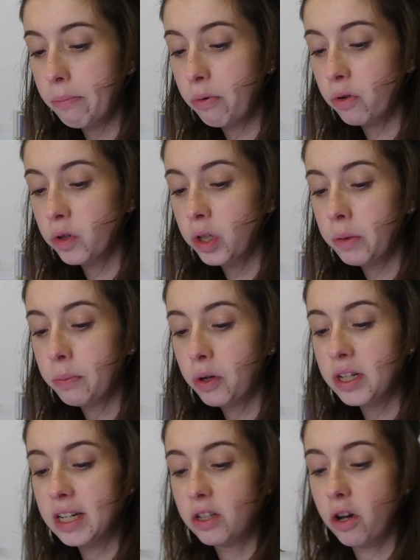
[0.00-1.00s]
Bond
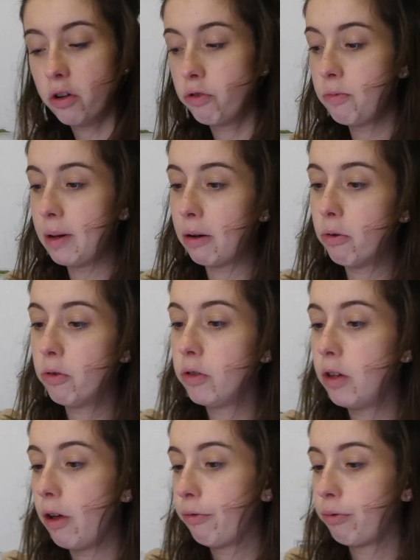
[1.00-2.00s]
Protecteur numéro
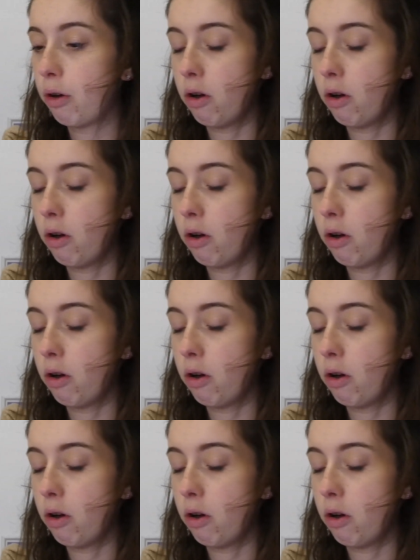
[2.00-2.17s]
9.